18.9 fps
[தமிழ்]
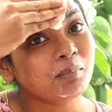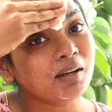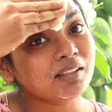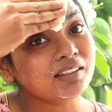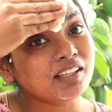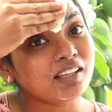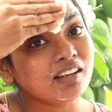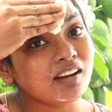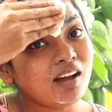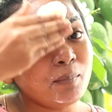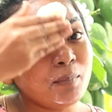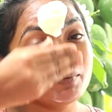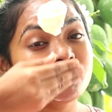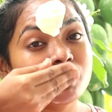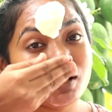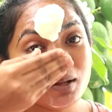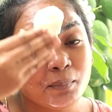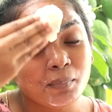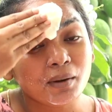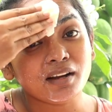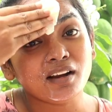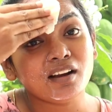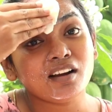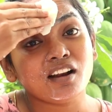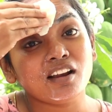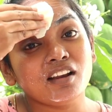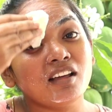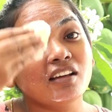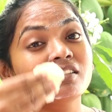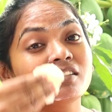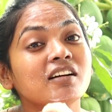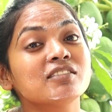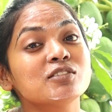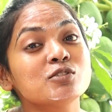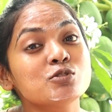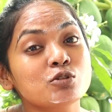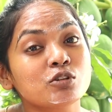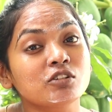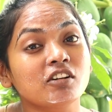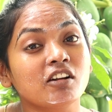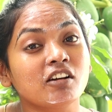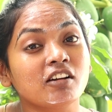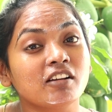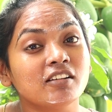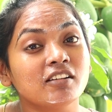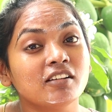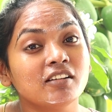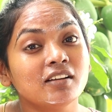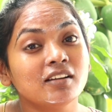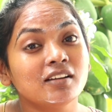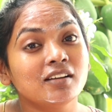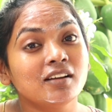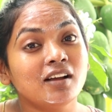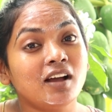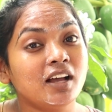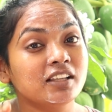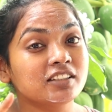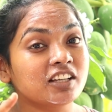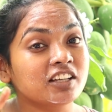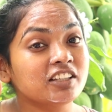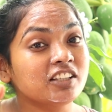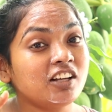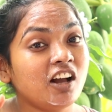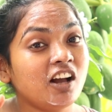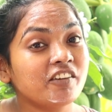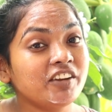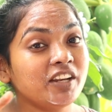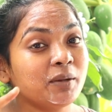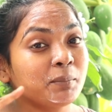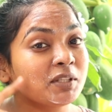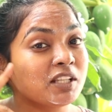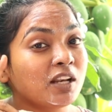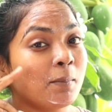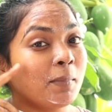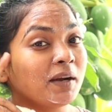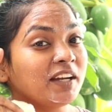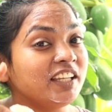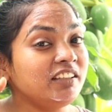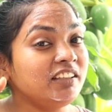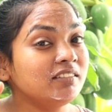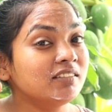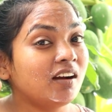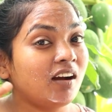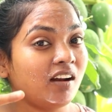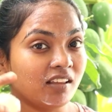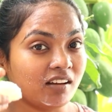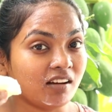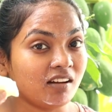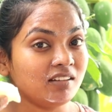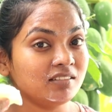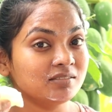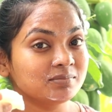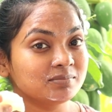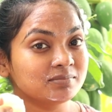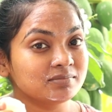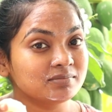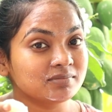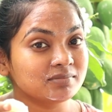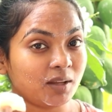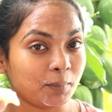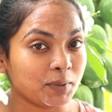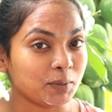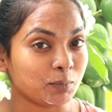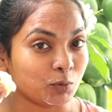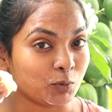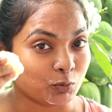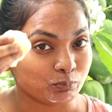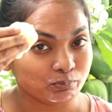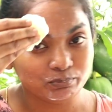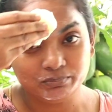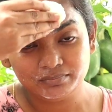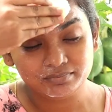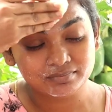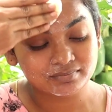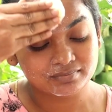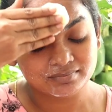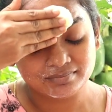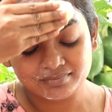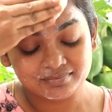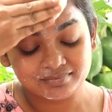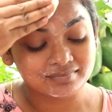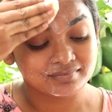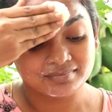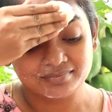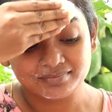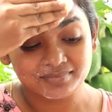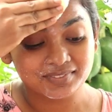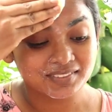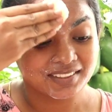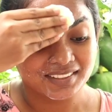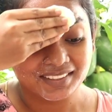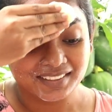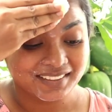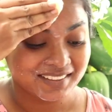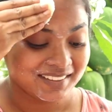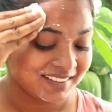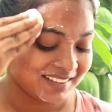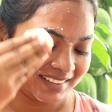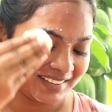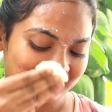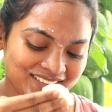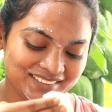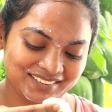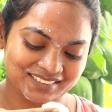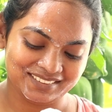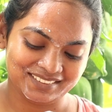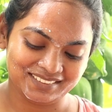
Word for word: பார்த்தீங்களா அப்போ இதெல்லாம் பண்ணால் நல்லா இருக்காதுன்னு சொல்கிறாங்க அதுக்கு இதுக்காகவே நம்ம இதெல்லாம் பண்ணி அழகாக கம்மிக்கு போகிறோம் வாய்ப்பு இல்லை ராஜா வாய்ப்பு இல்லை